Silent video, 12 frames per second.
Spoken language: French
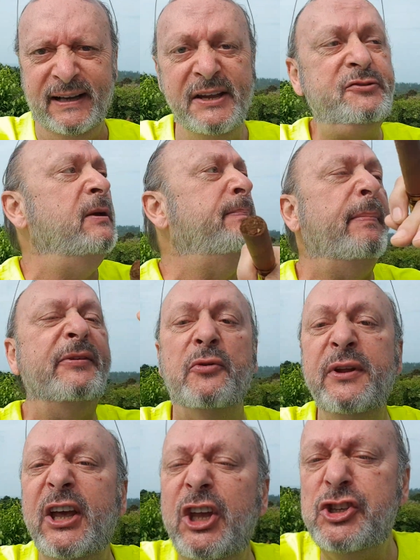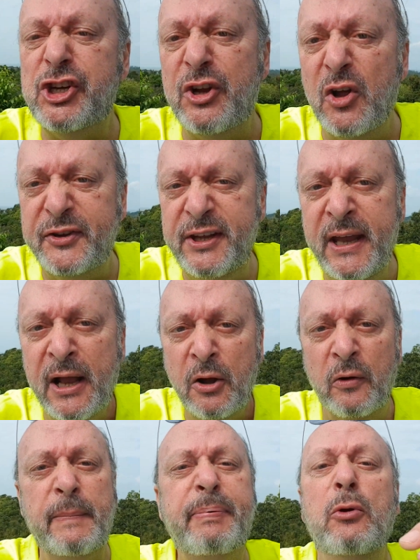Et ce n'est pas parce qu'on est riche et nanti
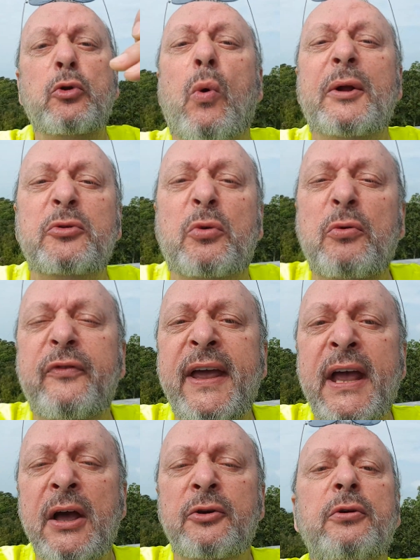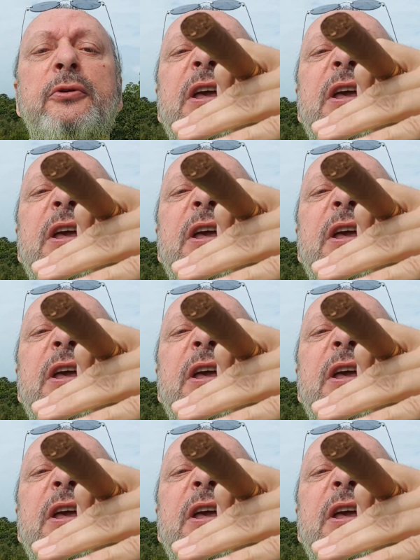qu'on n'a pas le droit de trouver que le